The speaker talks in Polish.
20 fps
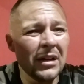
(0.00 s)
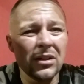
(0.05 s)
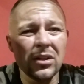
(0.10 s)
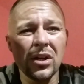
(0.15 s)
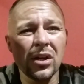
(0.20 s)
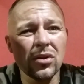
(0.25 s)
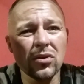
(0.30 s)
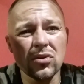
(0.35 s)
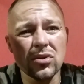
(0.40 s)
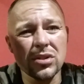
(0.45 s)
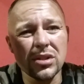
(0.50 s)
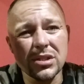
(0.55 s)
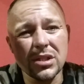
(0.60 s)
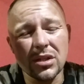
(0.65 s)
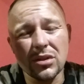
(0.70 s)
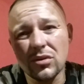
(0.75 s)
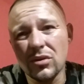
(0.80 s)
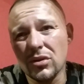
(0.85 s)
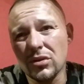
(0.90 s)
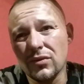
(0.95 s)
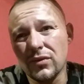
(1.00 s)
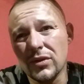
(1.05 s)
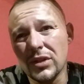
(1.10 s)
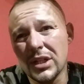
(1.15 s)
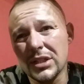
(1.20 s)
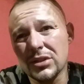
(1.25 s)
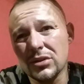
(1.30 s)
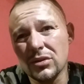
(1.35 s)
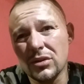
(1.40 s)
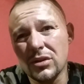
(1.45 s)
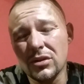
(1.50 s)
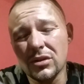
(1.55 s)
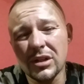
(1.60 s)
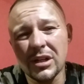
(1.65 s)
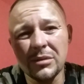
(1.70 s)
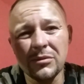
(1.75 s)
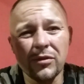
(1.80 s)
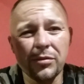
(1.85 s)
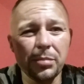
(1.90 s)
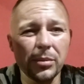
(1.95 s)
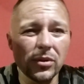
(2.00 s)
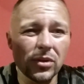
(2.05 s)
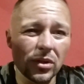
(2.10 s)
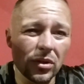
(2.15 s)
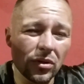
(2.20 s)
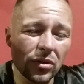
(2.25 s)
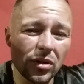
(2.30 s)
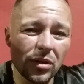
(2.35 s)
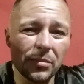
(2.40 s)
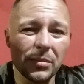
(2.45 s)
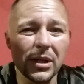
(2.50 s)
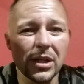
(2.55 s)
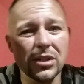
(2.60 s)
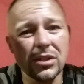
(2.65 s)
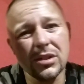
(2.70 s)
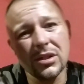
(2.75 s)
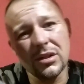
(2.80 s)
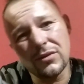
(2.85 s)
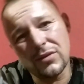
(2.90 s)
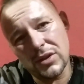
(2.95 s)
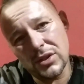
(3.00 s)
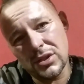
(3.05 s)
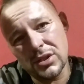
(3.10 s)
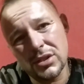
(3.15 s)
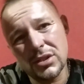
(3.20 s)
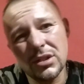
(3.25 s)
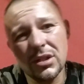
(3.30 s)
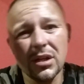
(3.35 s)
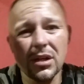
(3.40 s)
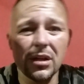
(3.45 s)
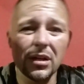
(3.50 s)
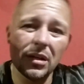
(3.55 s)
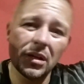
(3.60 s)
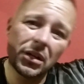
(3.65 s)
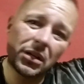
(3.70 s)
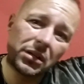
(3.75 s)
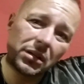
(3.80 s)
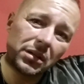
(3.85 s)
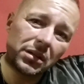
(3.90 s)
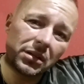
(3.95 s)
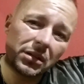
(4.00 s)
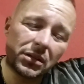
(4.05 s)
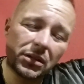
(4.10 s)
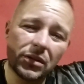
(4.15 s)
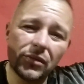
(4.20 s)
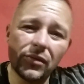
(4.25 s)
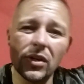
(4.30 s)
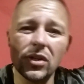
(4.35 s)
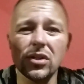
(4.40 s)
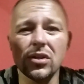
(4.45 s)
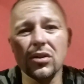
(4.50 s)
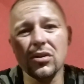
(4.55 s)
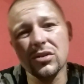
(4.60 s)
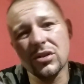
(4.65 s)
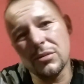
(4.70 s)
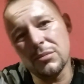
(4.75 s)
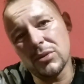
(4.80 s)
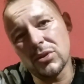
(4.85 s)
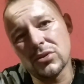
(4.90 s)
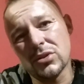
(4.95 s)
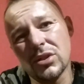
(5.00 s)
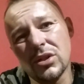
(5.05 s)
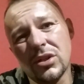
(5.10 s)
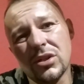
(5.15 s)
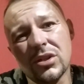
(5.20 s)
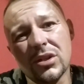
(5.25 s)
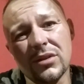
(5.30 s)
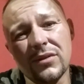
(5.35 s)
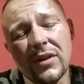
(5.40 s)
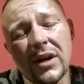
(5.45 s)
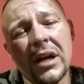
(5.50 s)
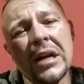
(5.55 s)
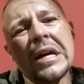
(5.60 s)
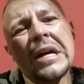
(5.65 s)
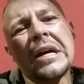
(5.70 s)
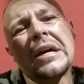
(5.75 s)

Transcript: Ja różnie startuję od 12 kg, później 18, 24, 28 do 32.